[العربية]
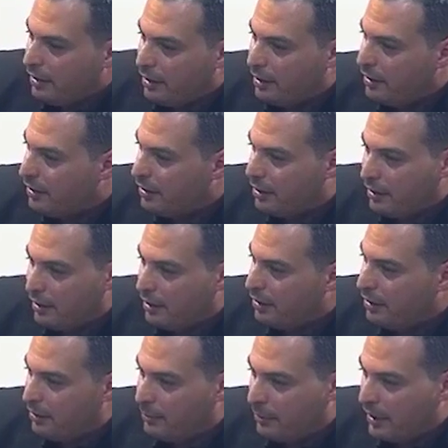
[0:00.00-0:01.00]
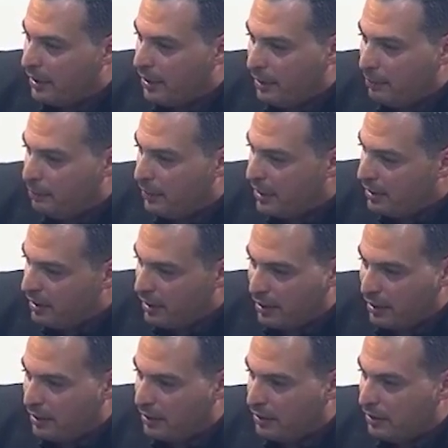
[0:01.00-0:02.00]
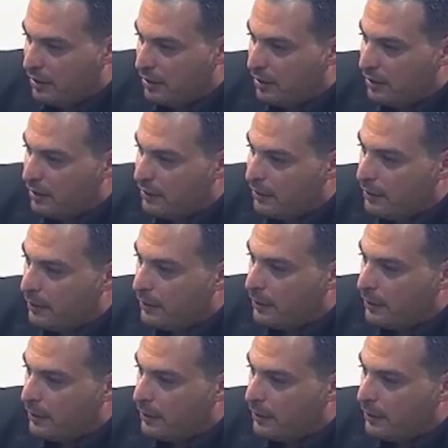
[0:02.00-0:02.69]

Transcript: آه، معناها ماديا كيفاش تقبلتها؟